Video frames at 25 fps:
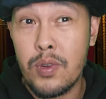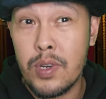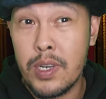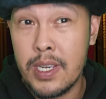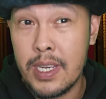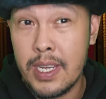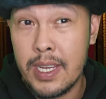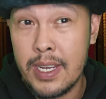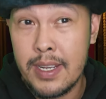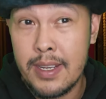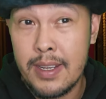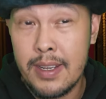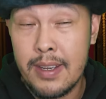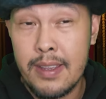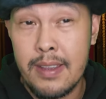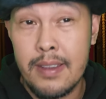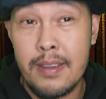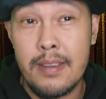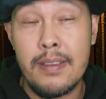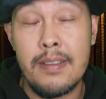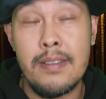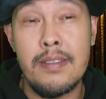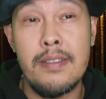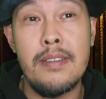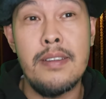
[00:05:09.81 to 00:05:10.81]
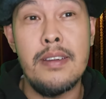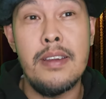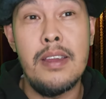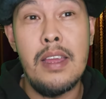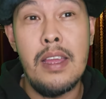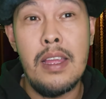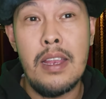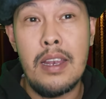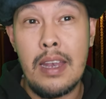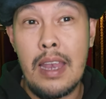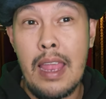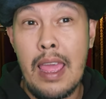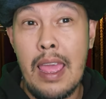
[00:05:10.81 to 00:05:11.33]
คุณคิดถึง
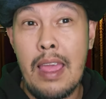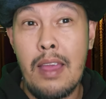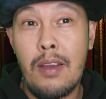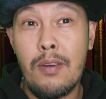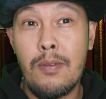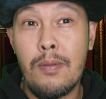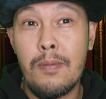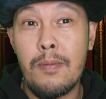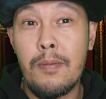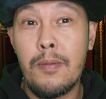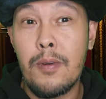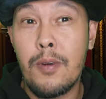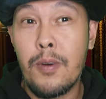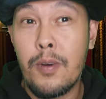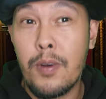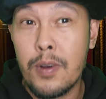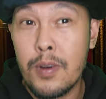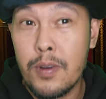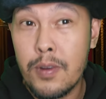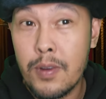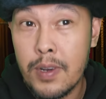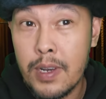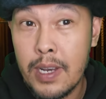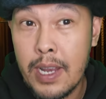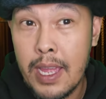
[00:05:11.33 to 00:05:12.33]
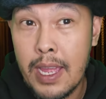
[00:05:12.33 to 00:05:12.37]
แล้วคนคน